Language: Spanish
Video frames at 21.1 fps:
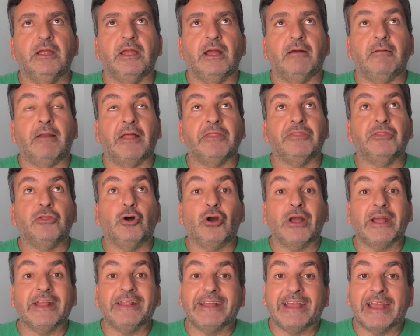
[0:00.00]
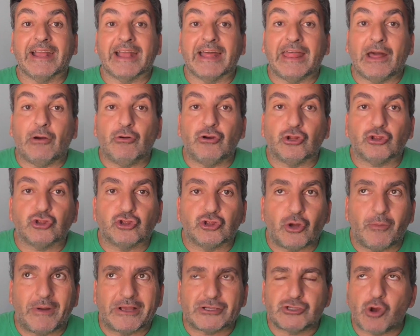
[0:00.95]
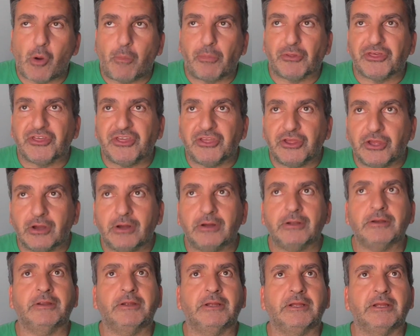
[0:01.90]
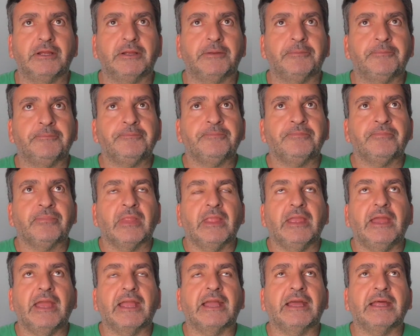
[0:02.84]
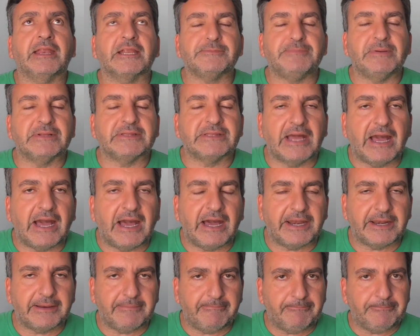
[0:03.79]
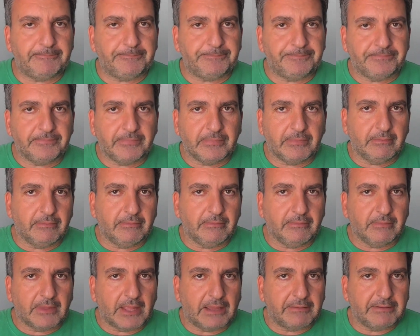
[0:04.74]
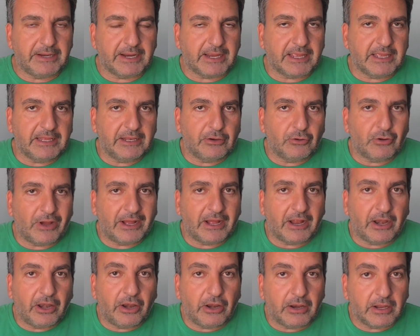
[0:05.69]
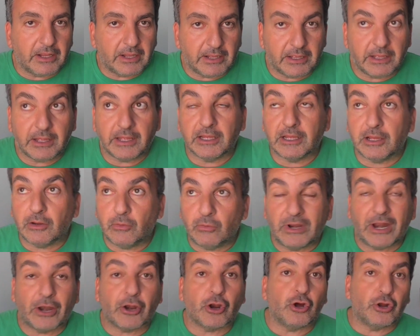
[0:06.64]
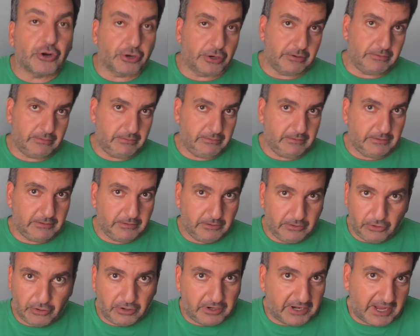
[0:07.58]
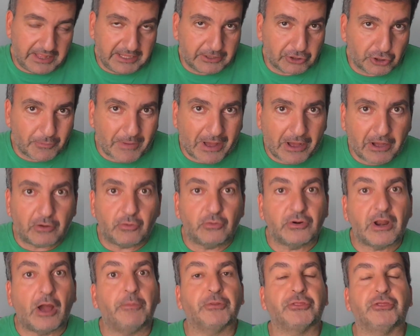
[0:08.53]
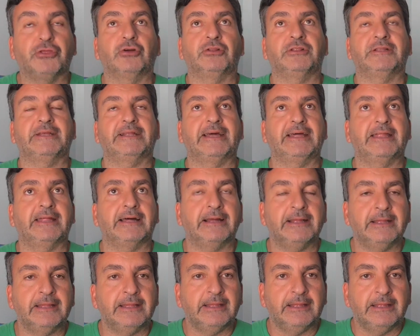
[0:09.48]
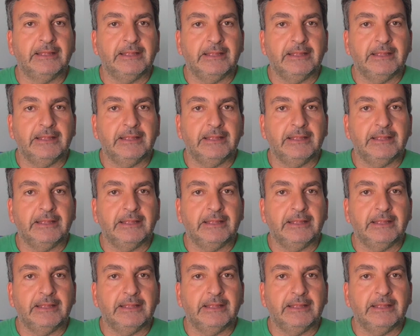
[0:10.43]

eh, hablando que, cada uno toma su opción y hay que respetar... A ver, aquí no ha... un error, nadie toma una opción de nada.